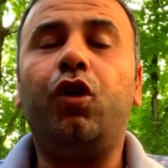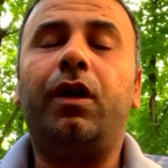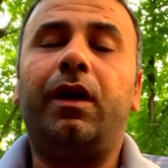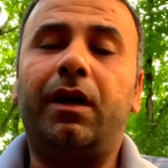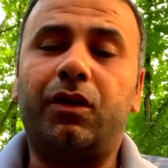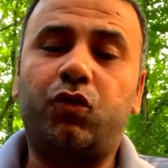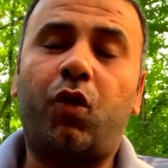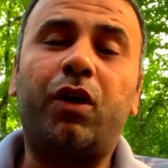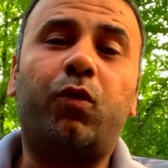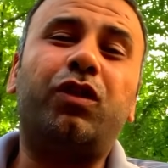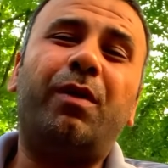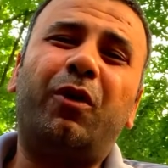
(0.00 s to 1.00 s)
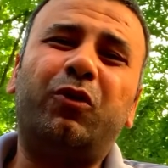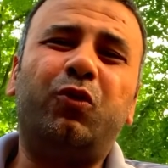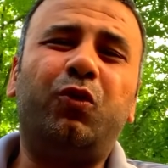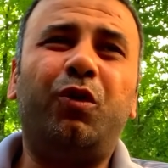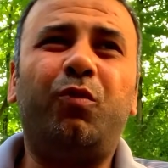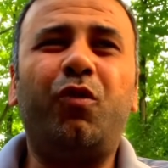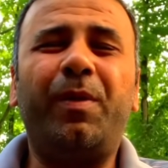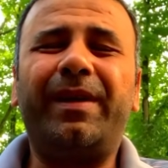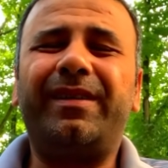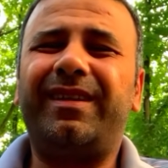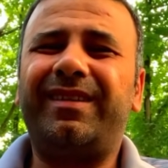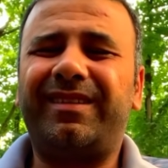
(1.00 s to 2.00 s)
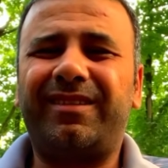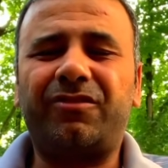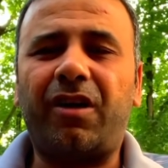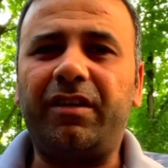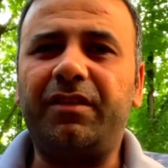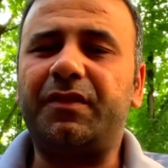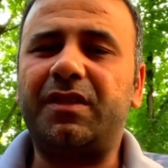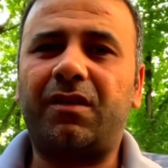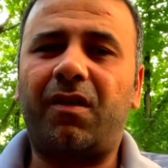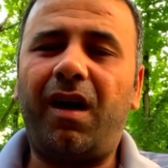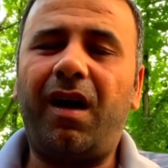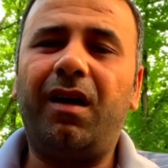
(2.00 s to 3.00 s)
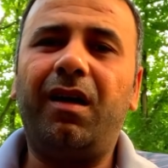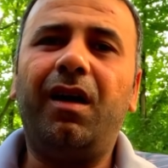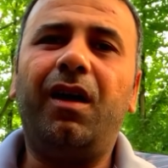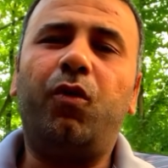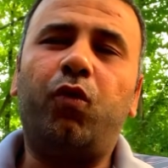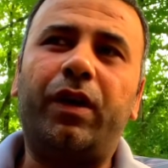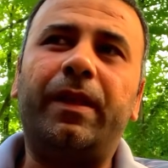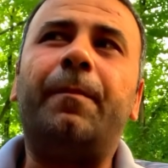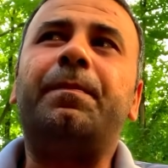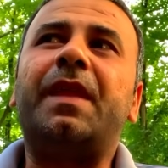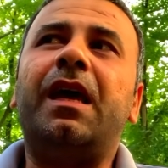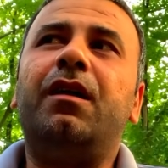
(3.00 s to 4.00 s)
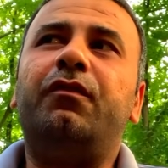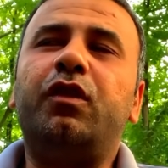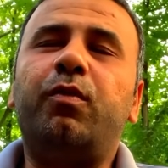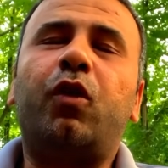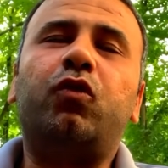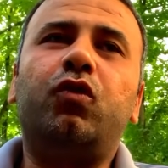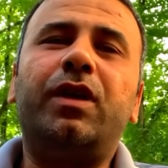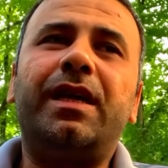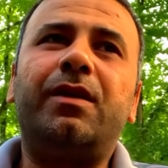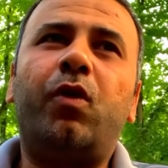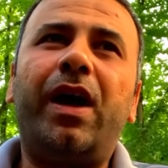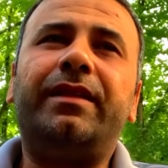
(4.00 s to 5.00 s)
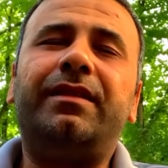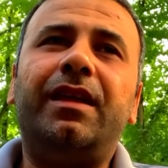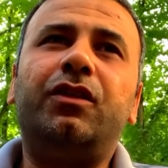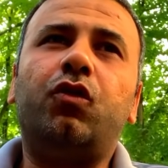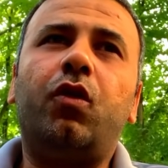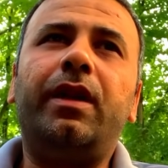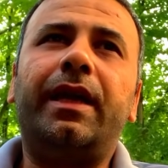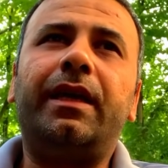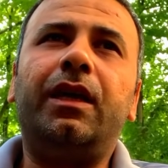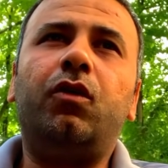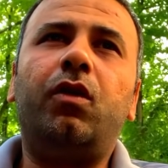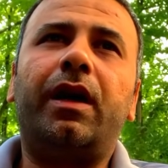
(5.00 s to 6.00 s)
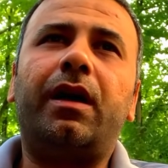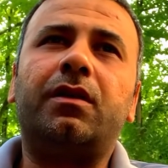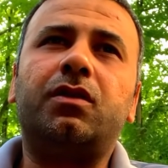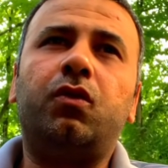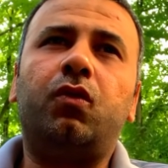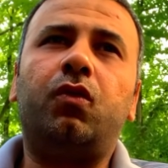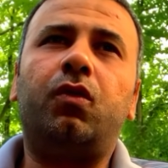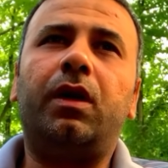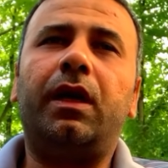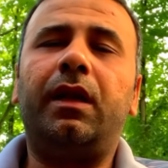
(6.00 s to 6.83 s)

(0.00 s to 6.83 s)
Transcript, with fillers: آه، صغير وده برضو مبرر ضعيف الصراحه وكده في برضو واحد تالت يقول لك ايه يقول لك اصله